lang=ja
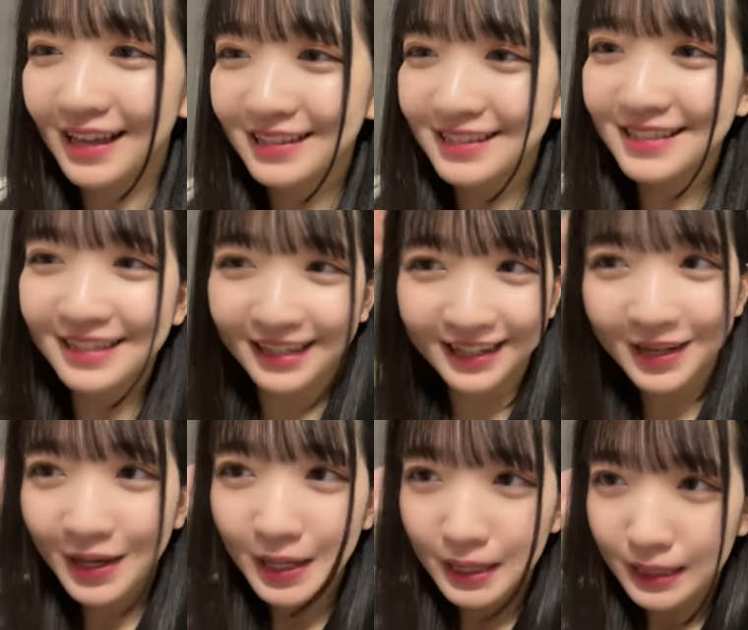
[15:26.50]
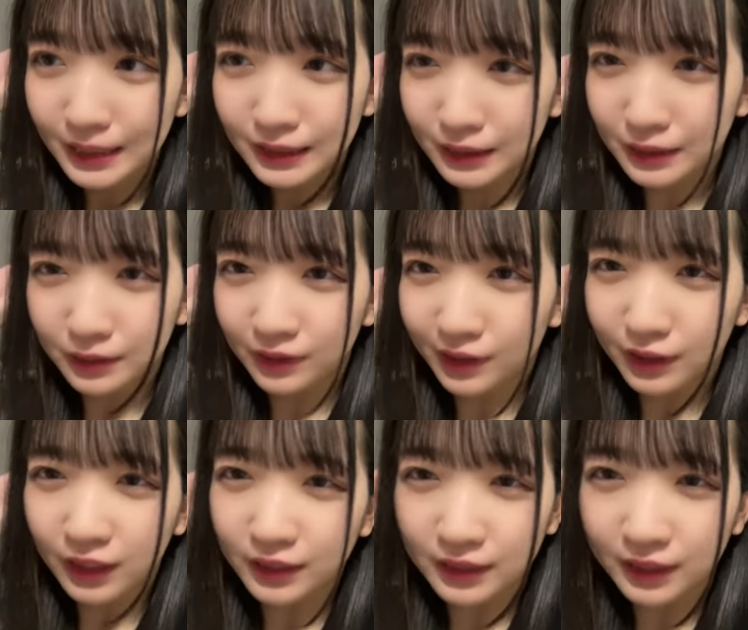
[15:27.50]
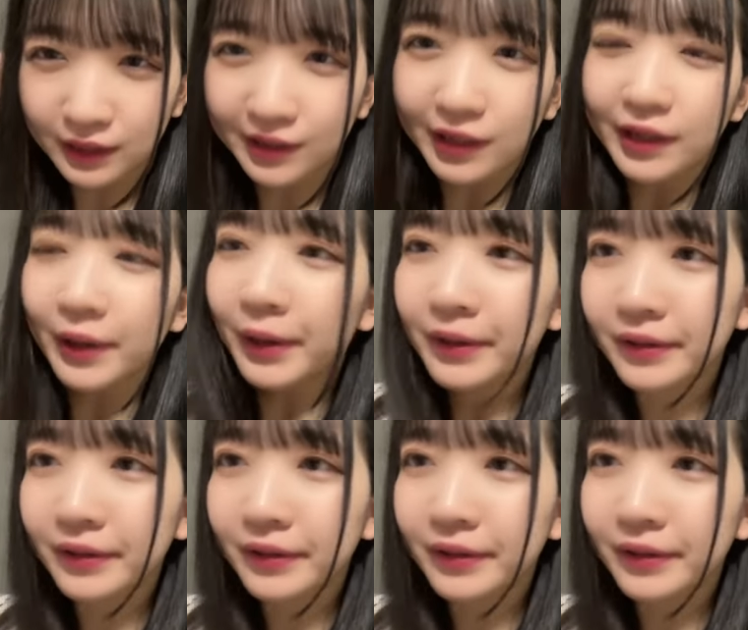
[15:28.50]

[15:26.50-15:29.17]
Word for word: や違ちちょっとややっちゃったな